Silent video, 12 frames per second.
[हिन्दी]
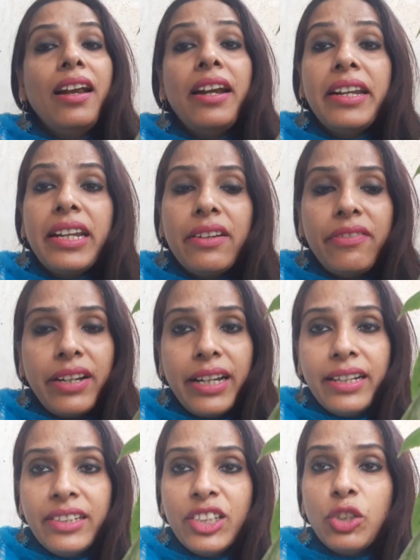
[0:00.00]
डियर
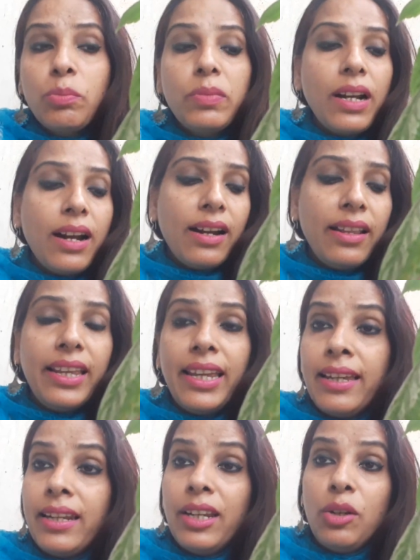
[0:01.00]
फ्रेंड्स जो प्लांट
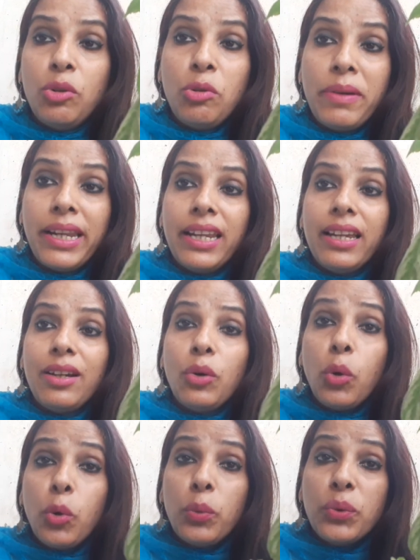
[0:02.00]
देख रहे हो मैंने
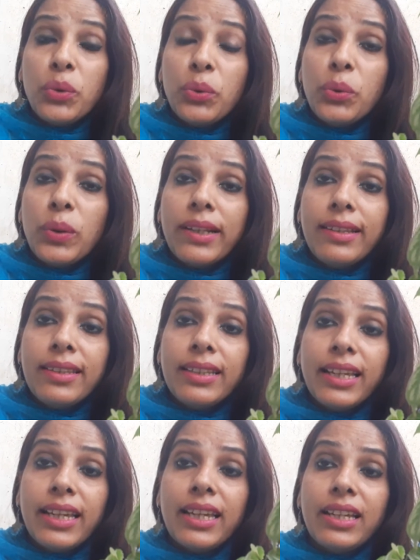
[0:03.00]
खूबसूरत
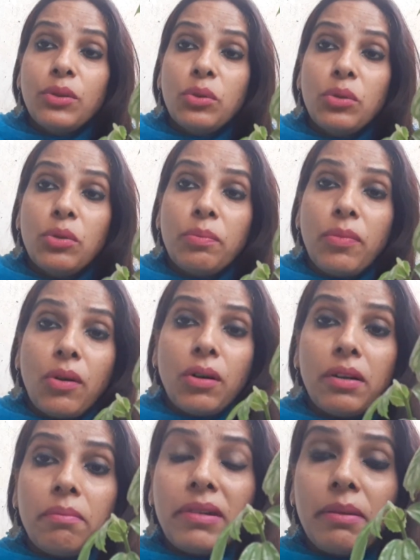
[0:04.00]
से जो
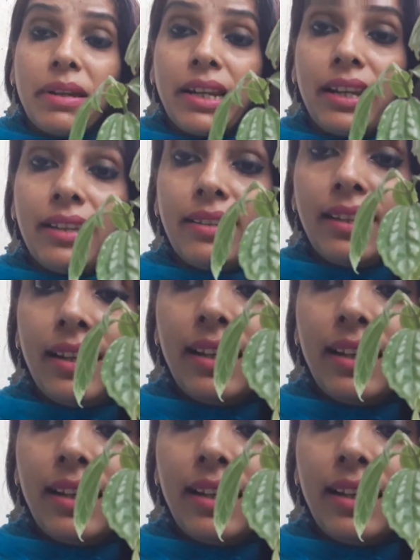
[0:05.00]
पॉट में मैंने इसे